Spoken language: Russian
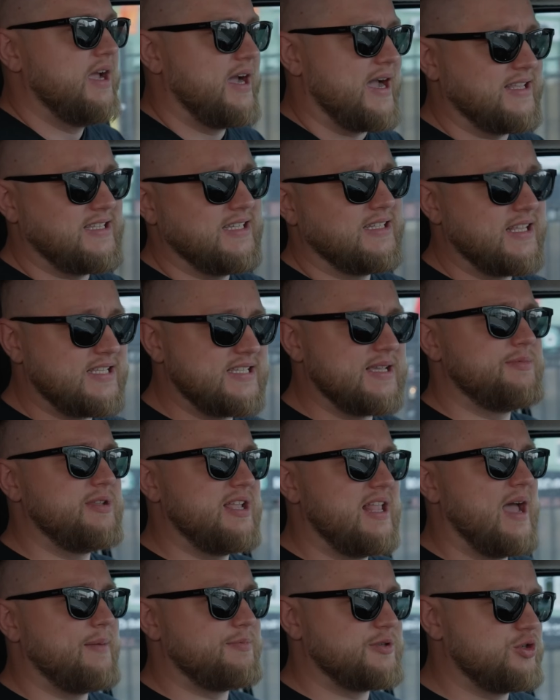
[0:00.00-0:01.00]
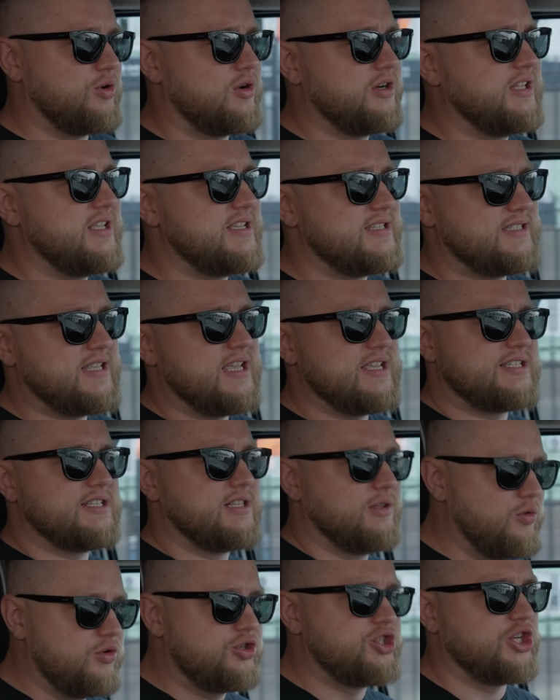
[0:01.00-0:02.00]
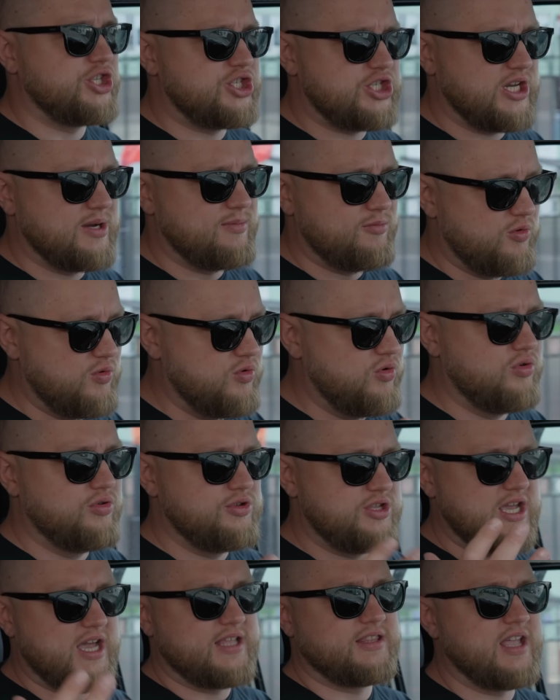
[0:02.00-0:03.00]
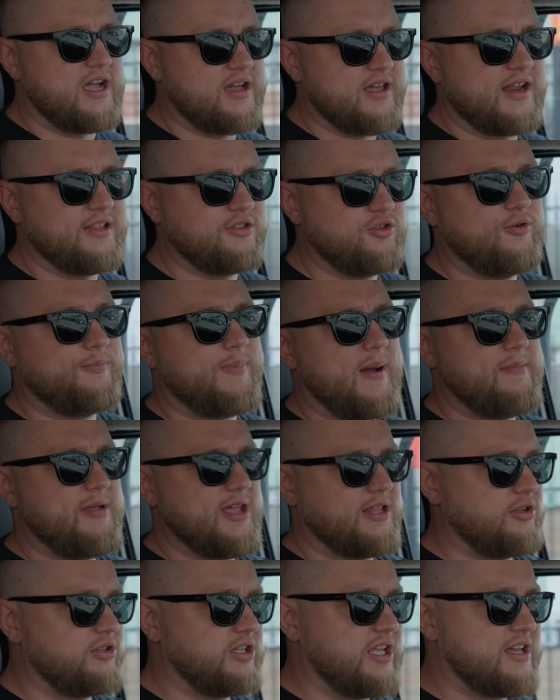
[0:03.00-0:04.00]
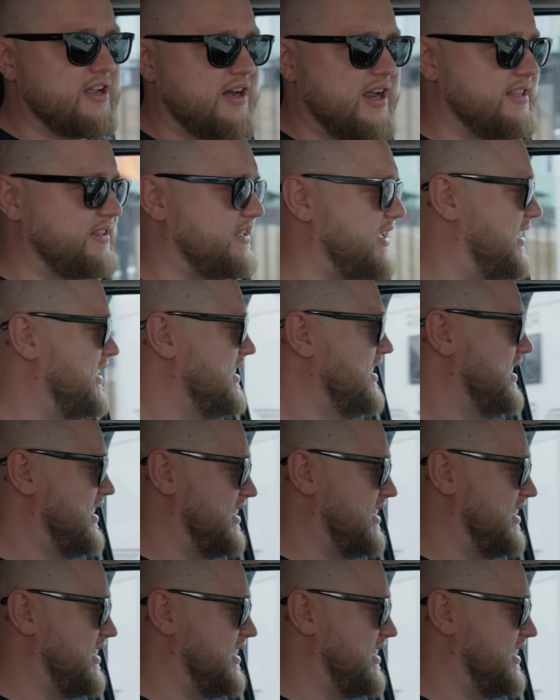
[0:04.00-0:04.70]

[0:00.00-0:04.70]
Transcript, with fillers: Хотя, на самом деле, обзорность здесь лучше, чем у неоднократно упомянутой Гранты.